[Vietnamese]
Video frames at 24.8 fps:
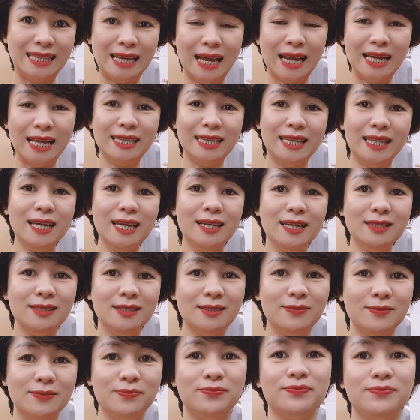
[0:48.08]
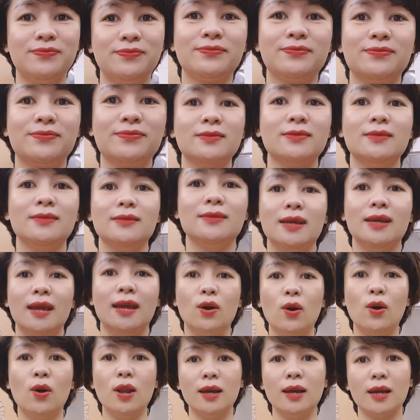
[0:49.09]
tay cánh tiên
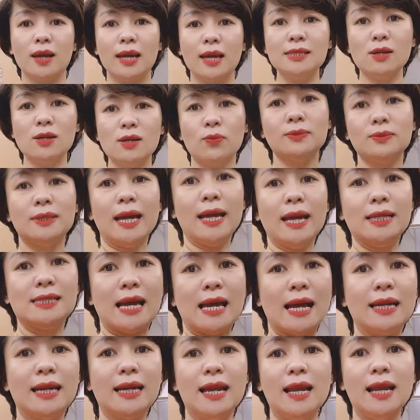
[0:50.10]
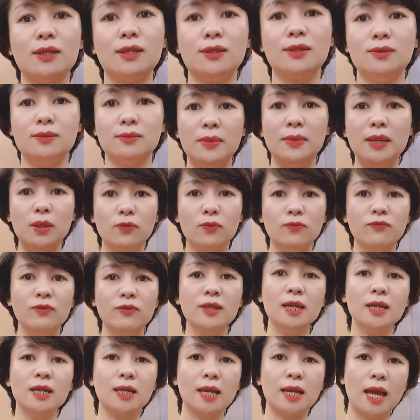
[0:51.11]
Thế gọi là cái dòng tay dáng này là mình
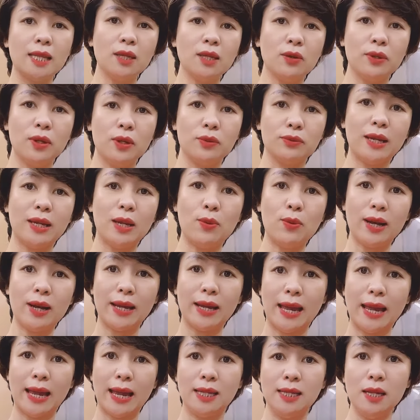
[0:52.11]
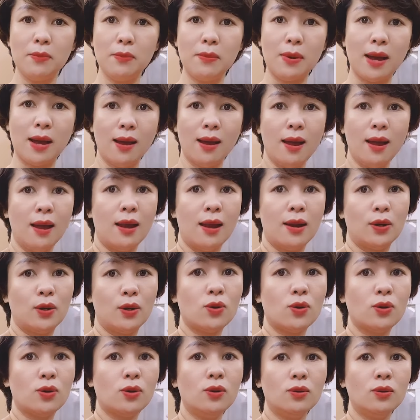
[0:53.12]
cũng thiết kế theo kiểu tay ba kèn nhưng mà
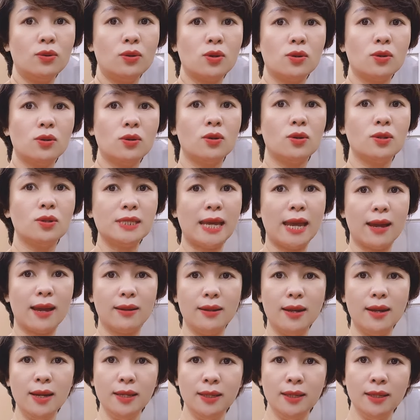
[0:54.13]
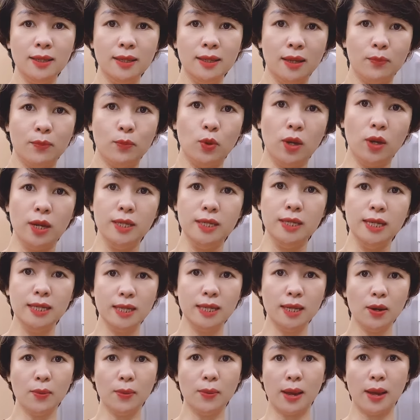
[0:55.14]
nó nó nó xẻ ở đây mọi người nhìn
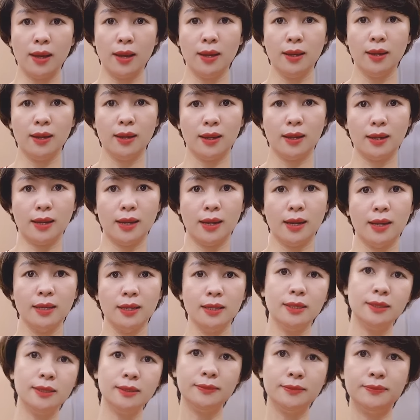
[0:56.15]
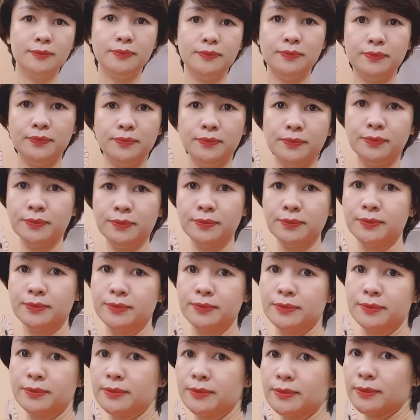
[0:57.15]
thấy không ạ đấy
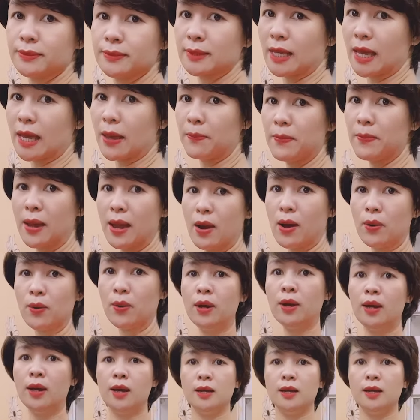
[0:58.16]
kẹp bèo